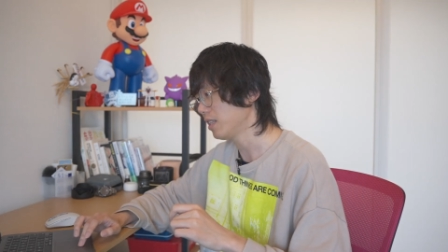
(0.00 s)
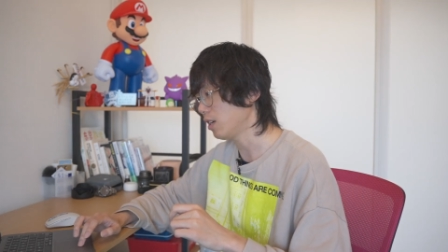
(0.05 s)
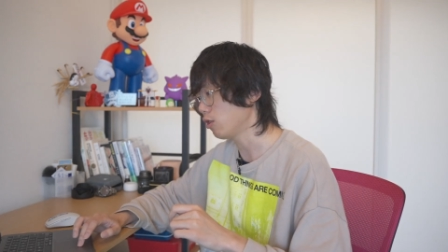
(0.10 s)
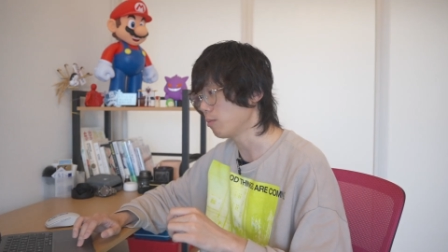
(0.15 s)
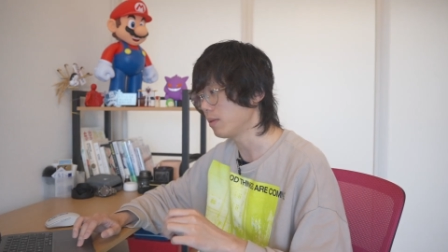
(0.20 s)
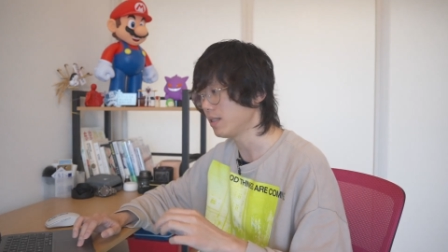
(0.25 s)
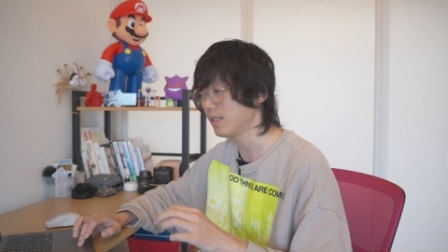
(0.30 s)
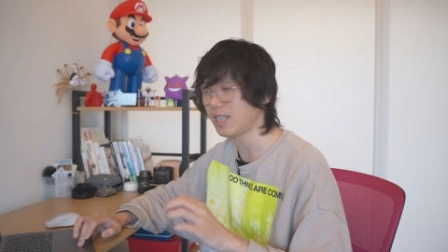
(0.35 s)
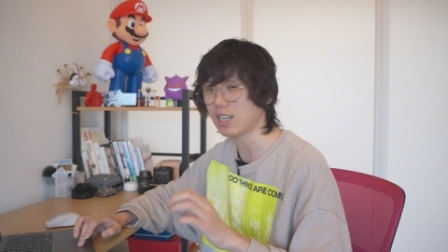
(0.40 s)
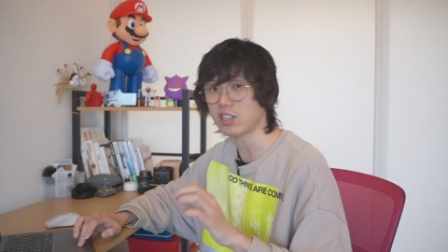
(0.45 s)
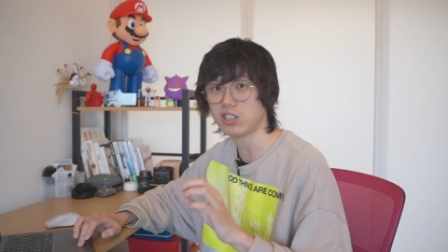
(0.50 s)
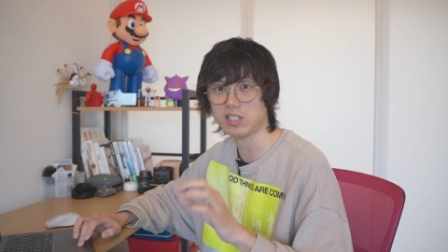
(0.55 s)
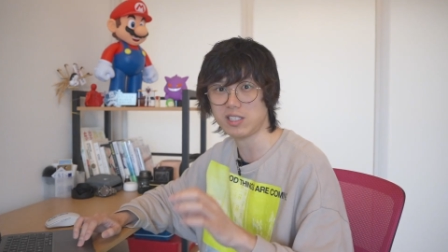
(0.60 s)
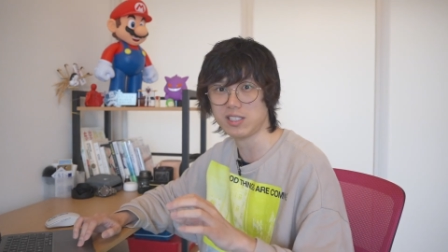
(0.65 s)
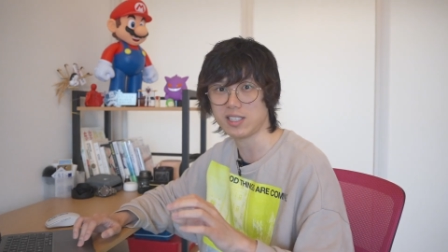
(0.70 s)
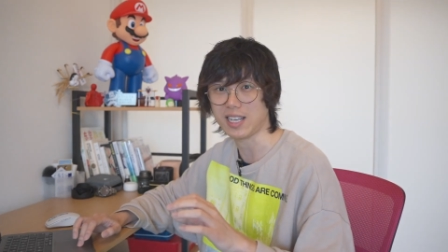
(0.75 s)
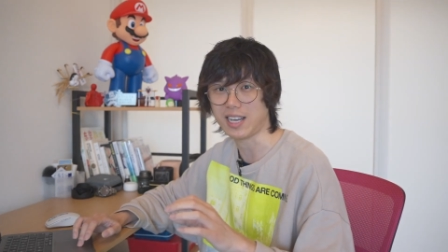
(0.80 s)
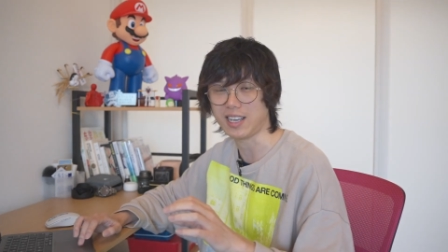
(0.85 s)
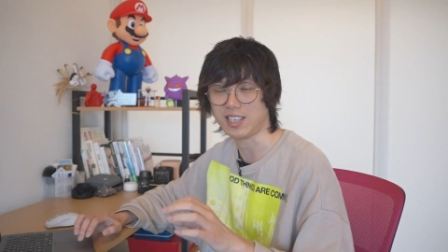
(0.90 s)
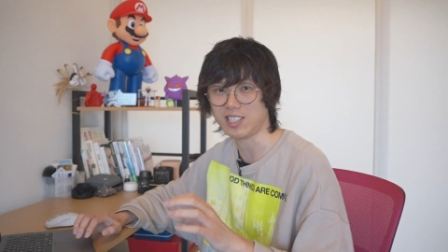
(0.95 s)
那我们再试
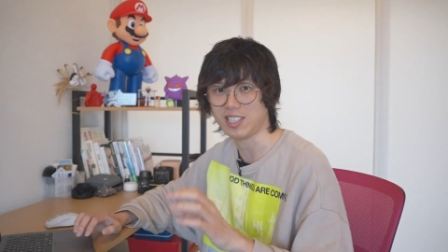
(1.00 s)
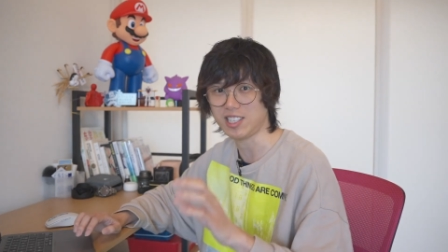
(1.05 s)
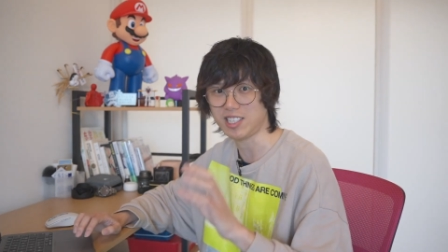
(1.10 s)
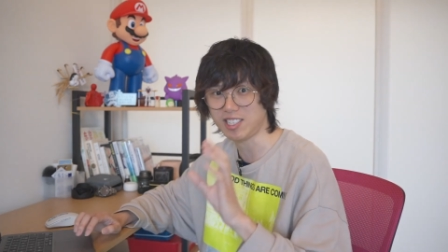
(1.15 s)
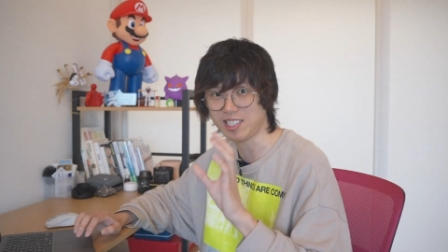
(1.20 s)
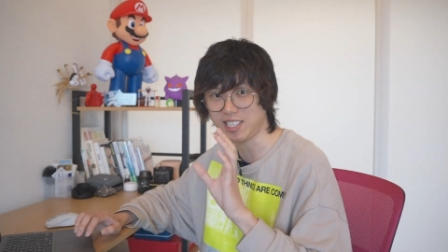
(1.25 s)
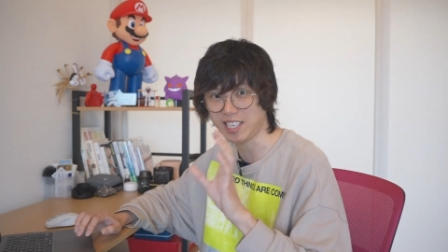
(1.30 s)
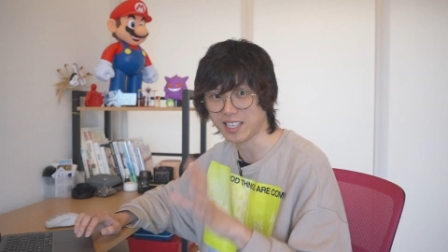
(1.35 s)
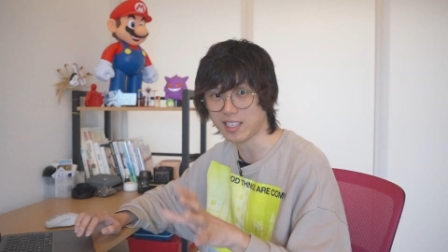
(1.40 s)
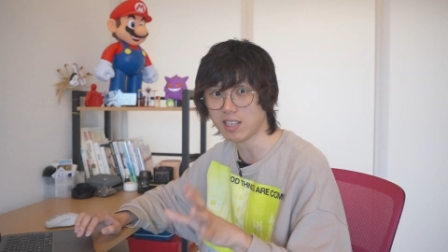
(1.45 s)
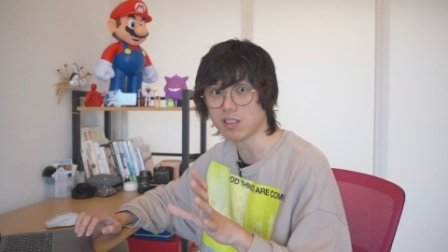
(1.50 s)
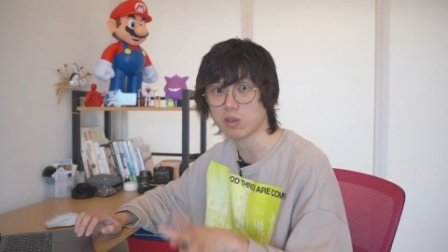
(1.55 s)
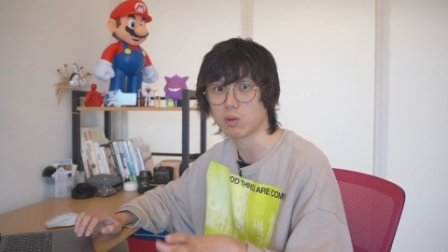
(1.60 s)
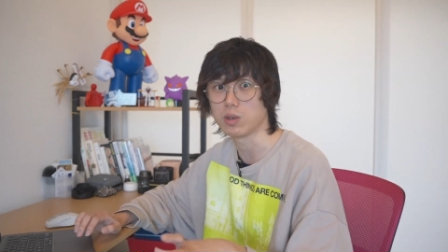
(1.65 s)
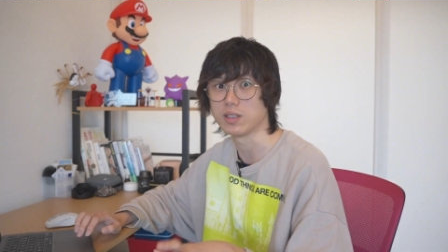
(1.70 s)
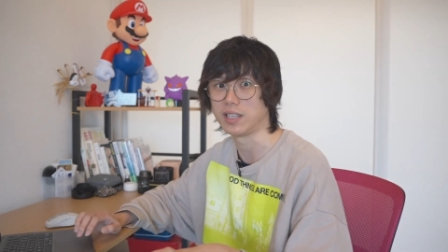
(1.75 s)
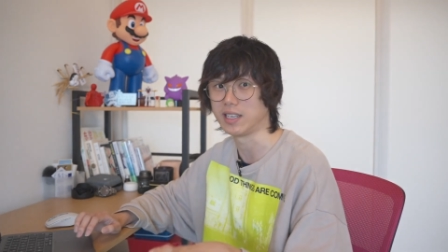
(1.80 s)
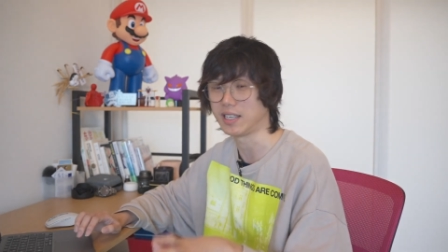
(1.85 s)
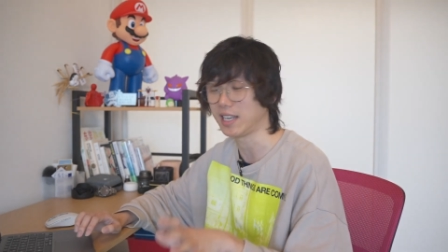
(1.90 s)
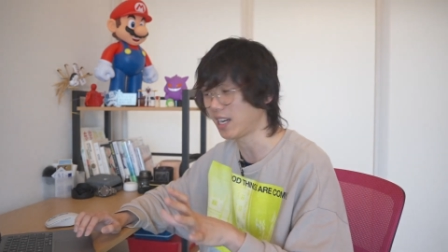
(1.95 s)
一下一些邪道的
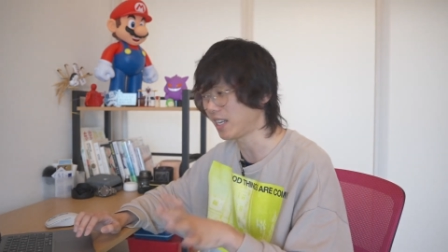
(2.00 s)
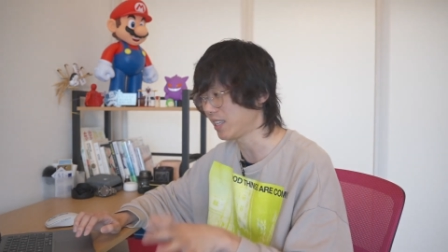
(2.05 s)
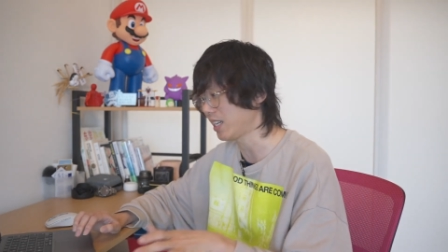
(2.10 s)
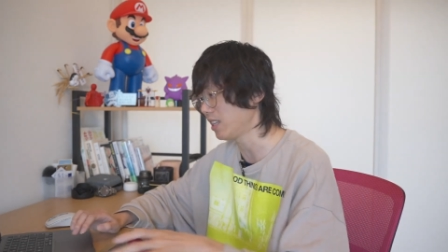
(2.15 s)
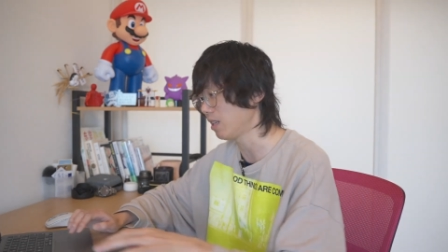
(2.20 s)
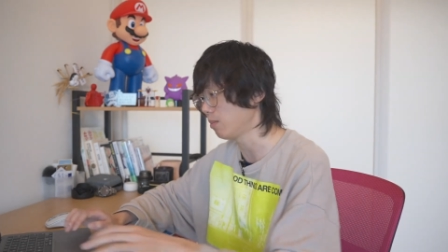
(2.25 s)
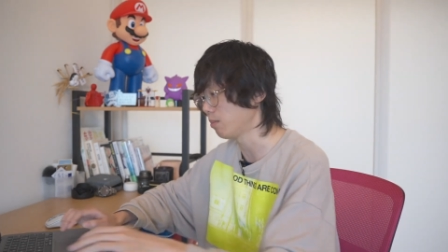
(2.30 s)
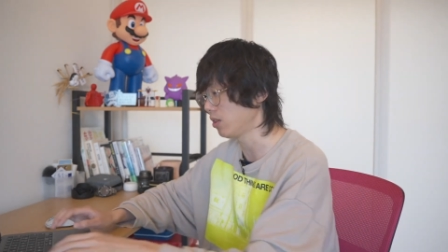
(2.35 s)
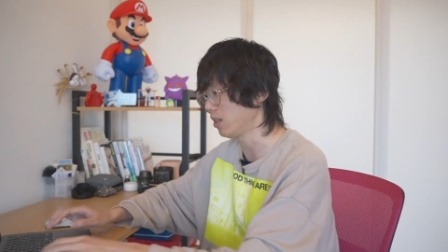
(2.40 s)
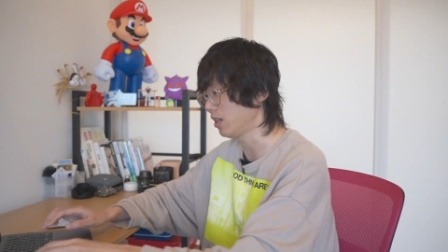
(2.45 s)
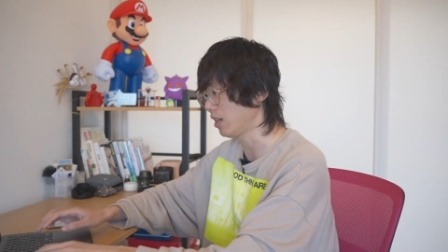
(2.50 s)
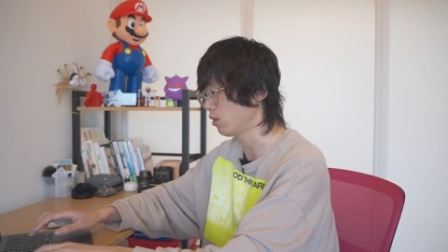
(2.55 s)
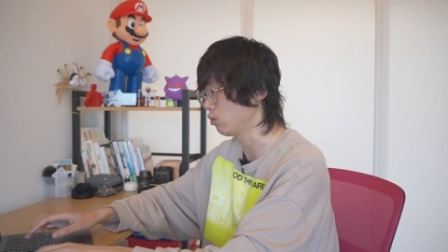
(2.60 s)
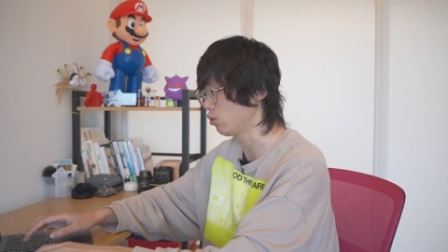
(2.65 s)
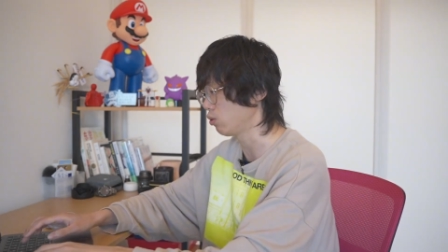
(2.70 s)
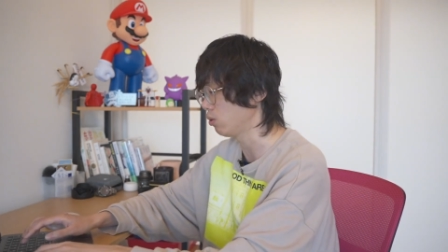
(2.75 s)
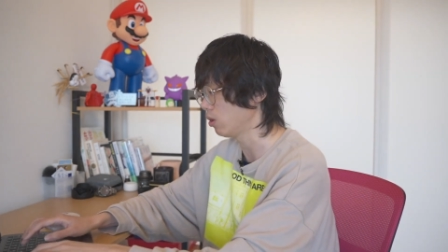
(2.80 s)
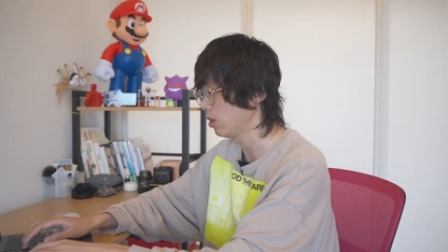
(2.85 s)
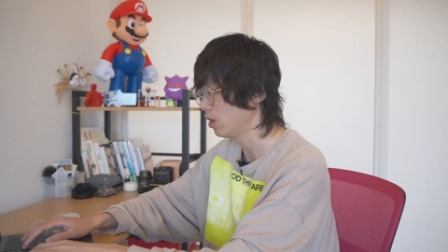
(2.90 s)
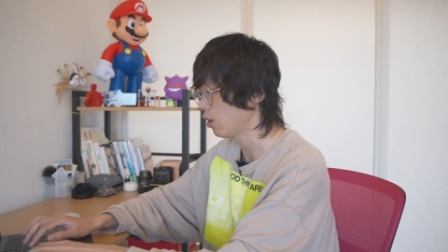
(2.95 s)
问题，看看他能不能给
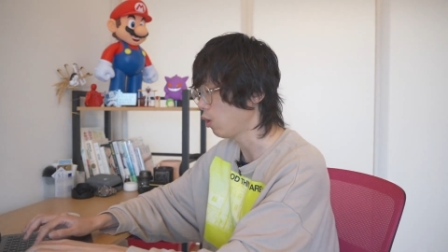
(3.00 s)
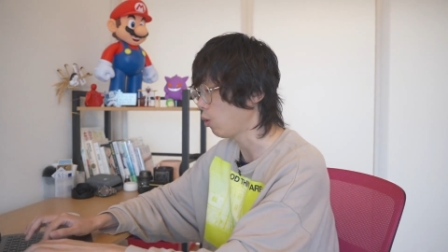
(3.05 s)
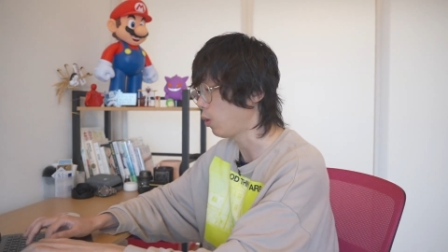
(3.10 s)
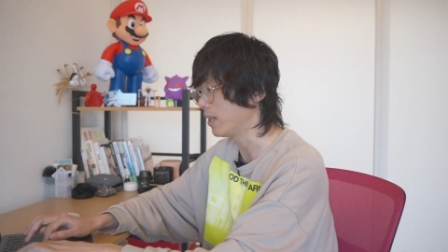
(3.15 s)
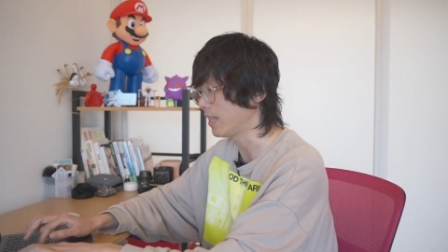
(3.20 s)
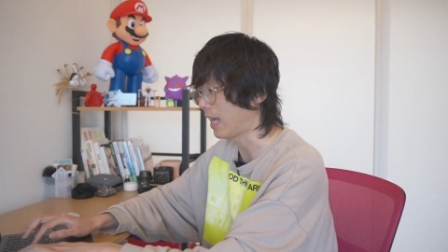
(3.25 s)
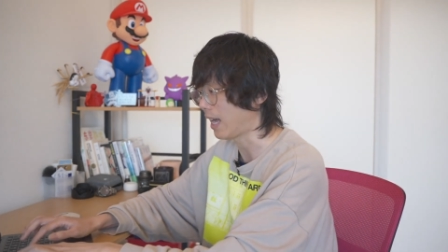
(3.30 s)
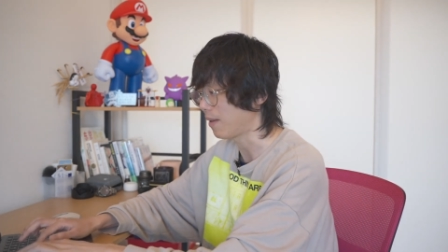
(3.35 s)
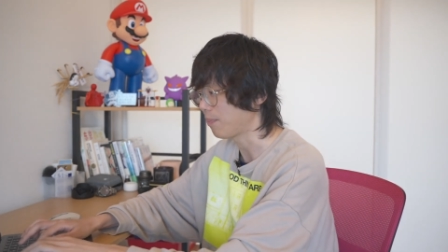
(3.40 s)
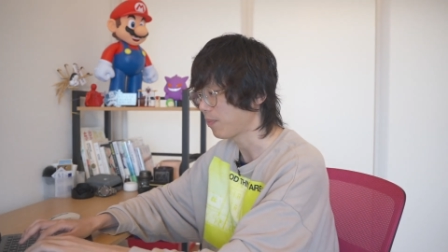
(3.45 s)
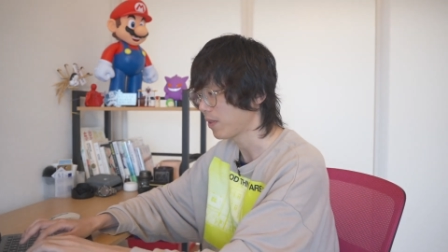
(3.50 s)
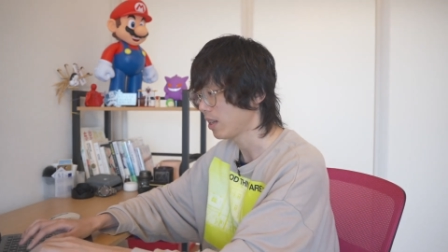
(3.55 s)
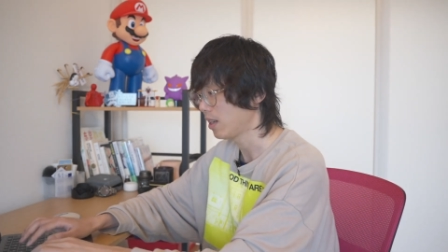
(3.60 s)
出回答。